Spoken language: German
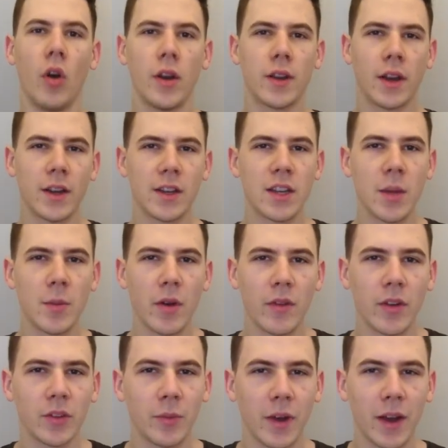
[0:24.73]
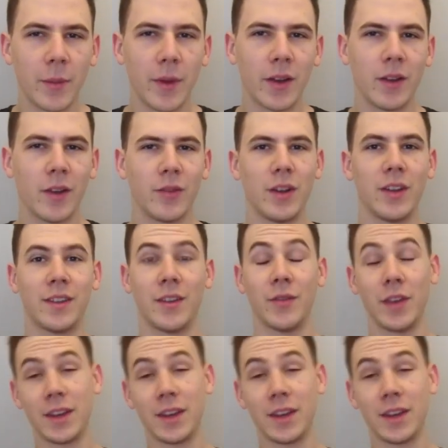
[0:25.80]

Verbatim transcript: Heute ein Thema, was meiner Meinung nach wieder sehr